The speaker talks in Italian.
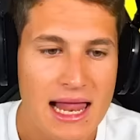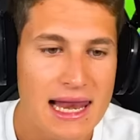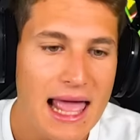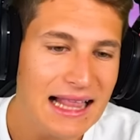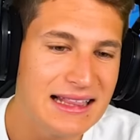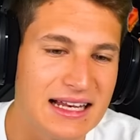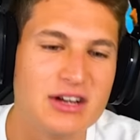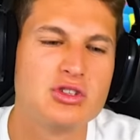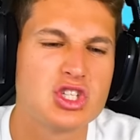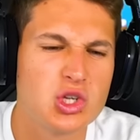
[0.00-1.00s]
le altre
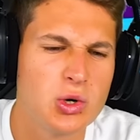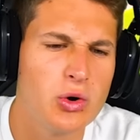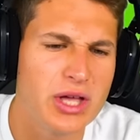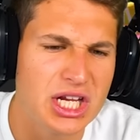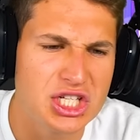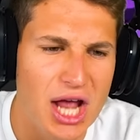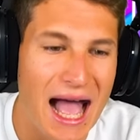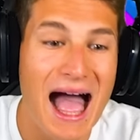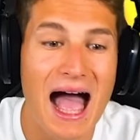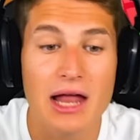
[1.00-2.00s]
non sono grigie.
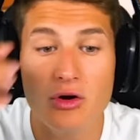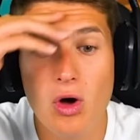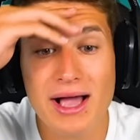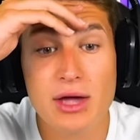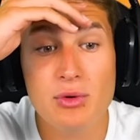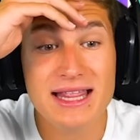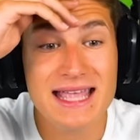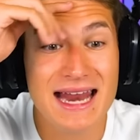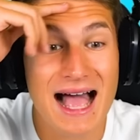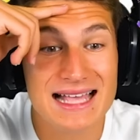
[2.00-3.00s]
Ah, no, anche quella
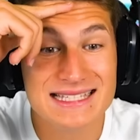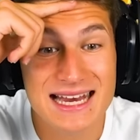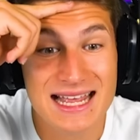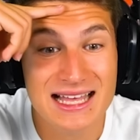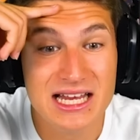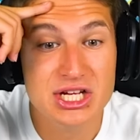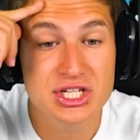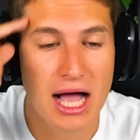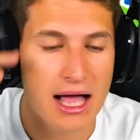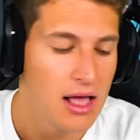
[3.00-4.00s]
dei laser è
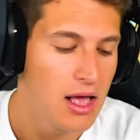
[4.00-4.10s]
grigia.